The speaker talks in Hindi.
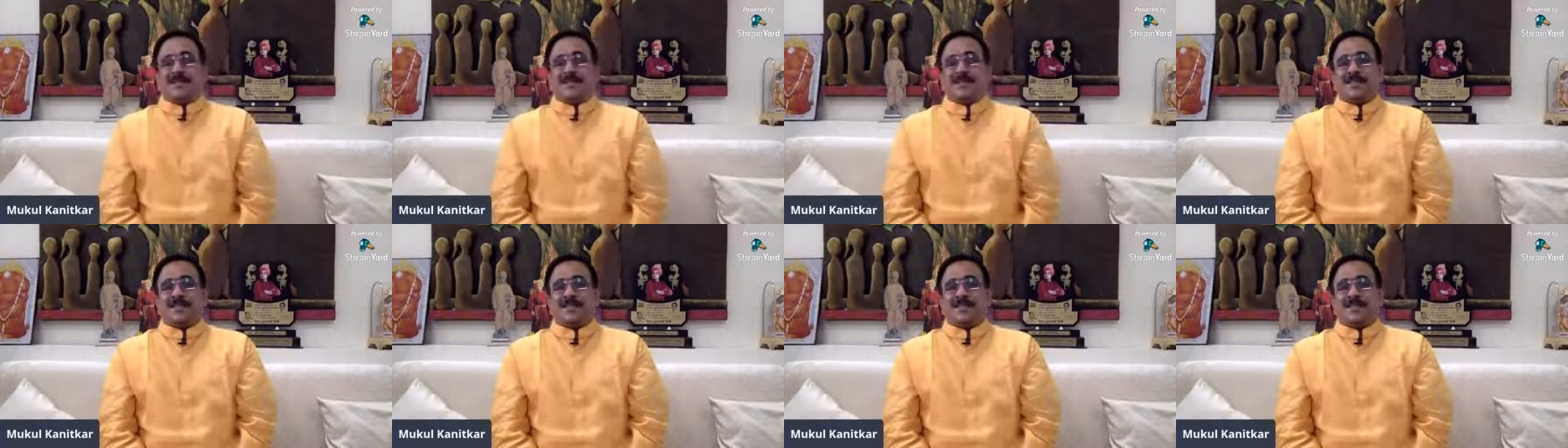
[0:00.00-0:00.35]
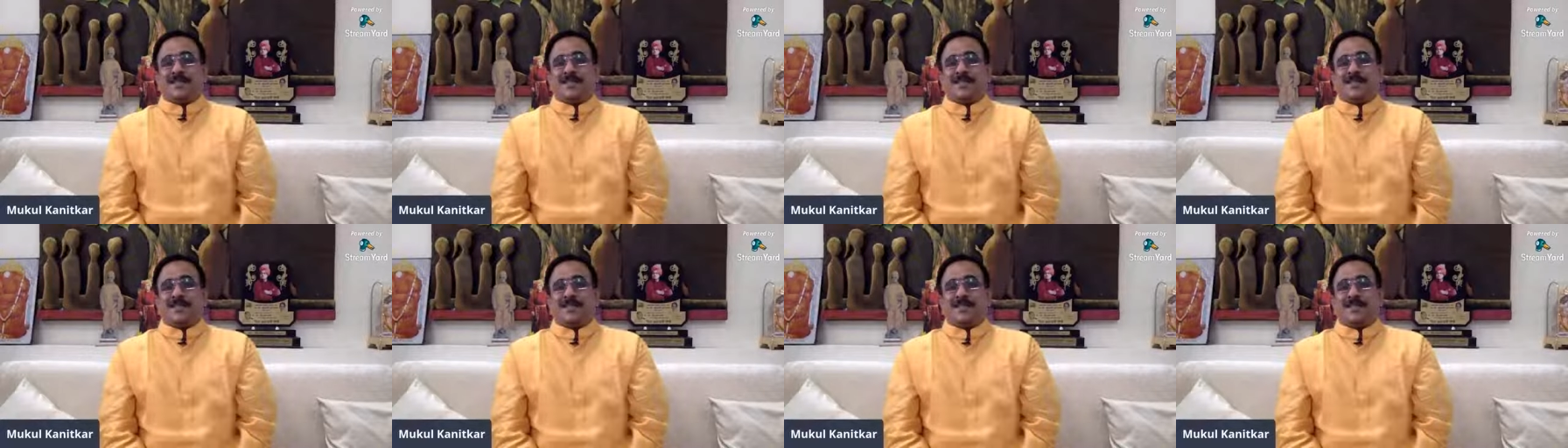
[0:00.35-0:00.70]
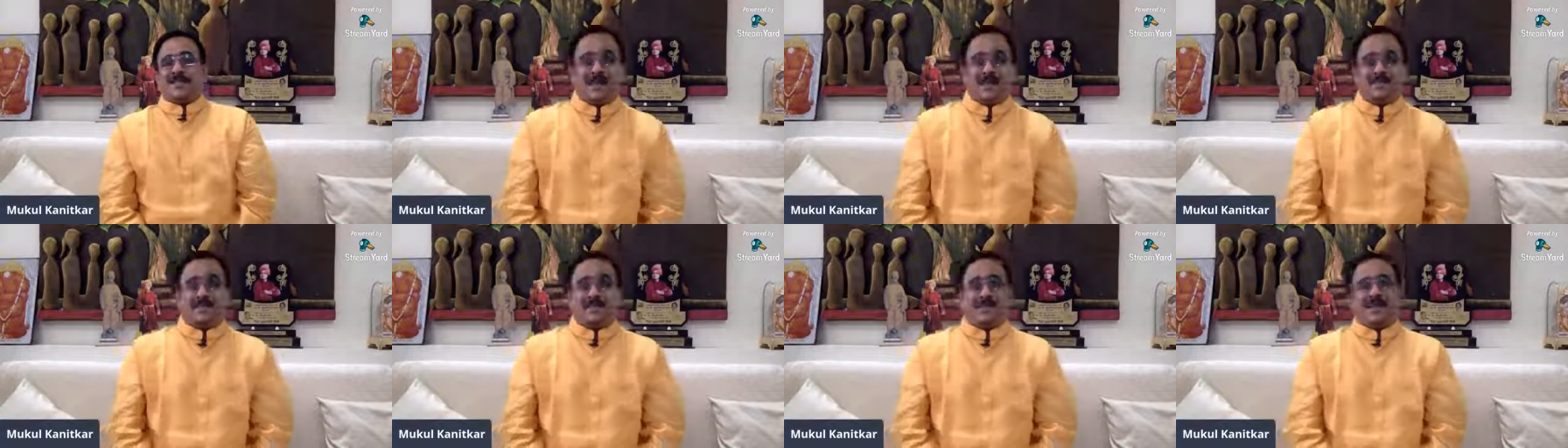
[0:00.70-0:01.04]
इसीलिए
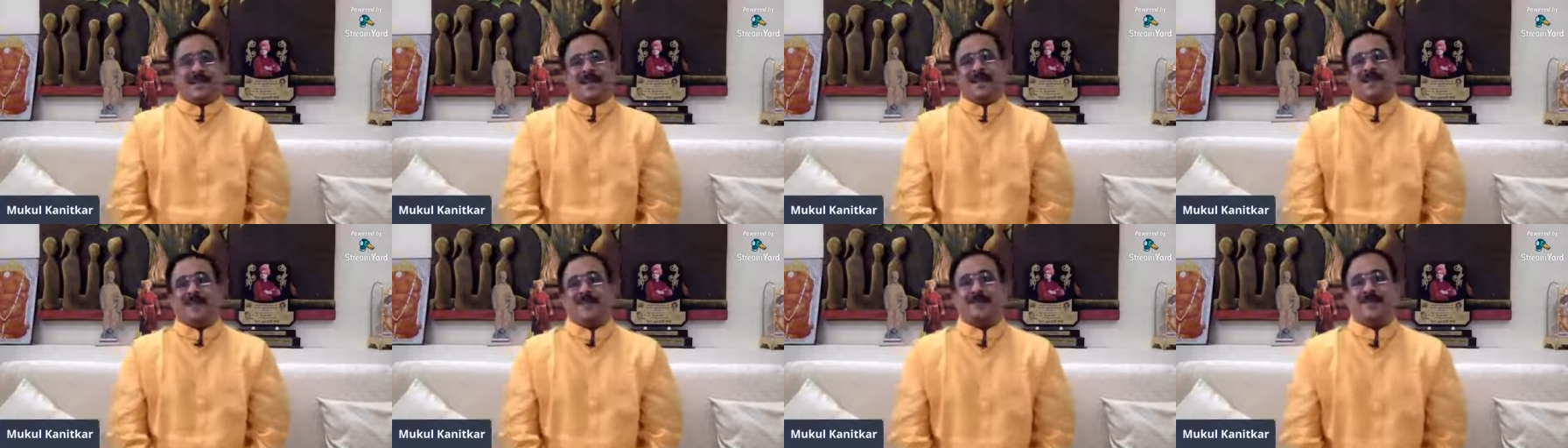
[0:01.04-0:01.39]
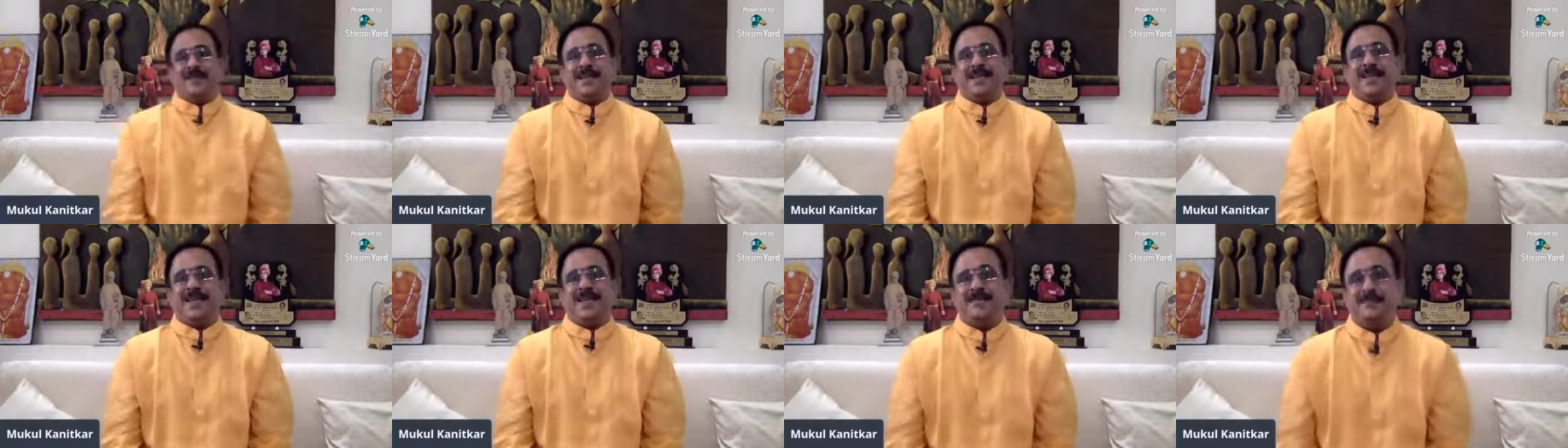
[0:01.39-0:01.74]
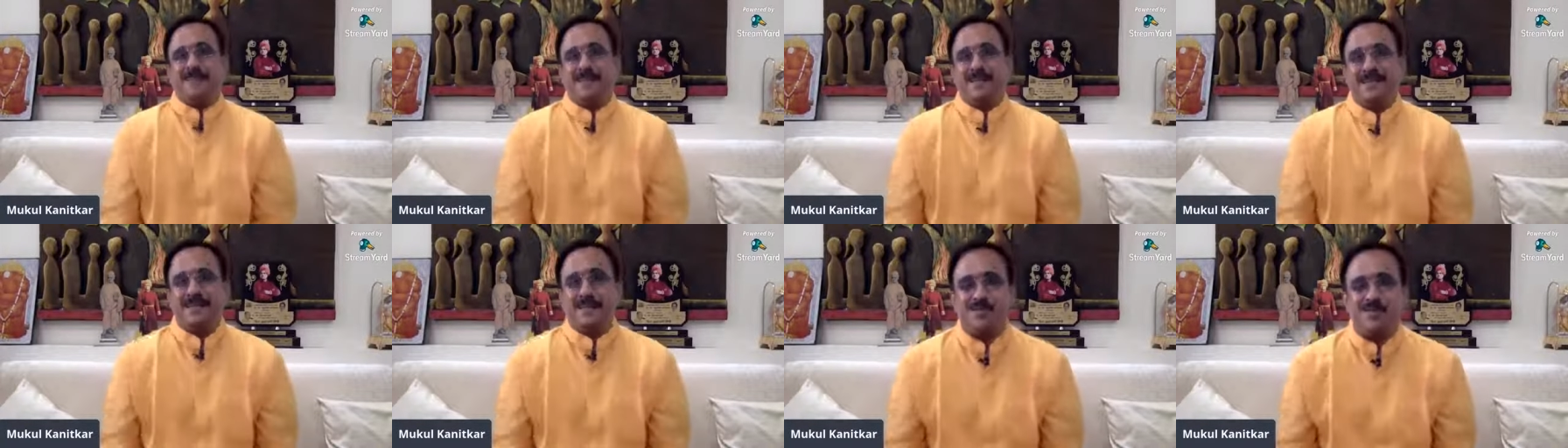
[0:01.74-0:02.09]
सुनाऊंगा कि विवेकानंद बने हम
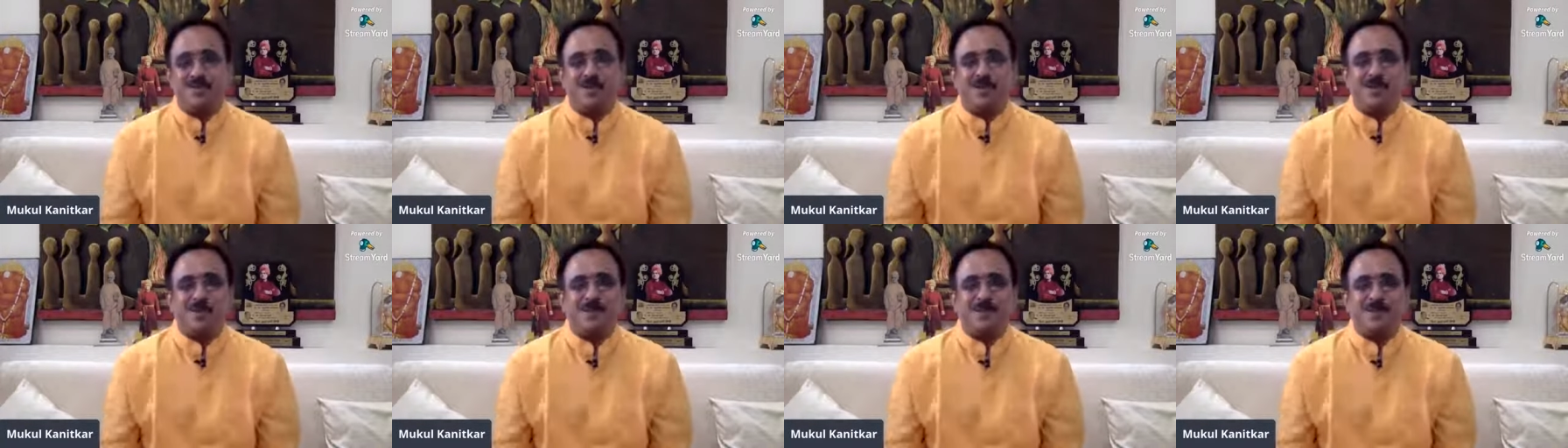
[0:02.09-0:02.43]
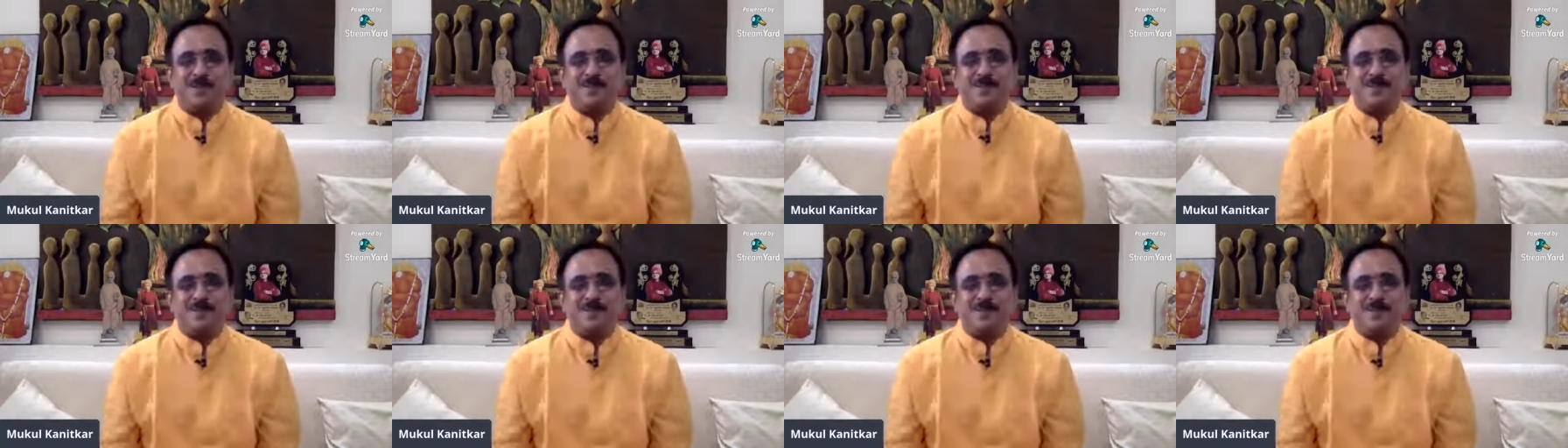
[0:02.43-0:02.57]
में से कुछ लोग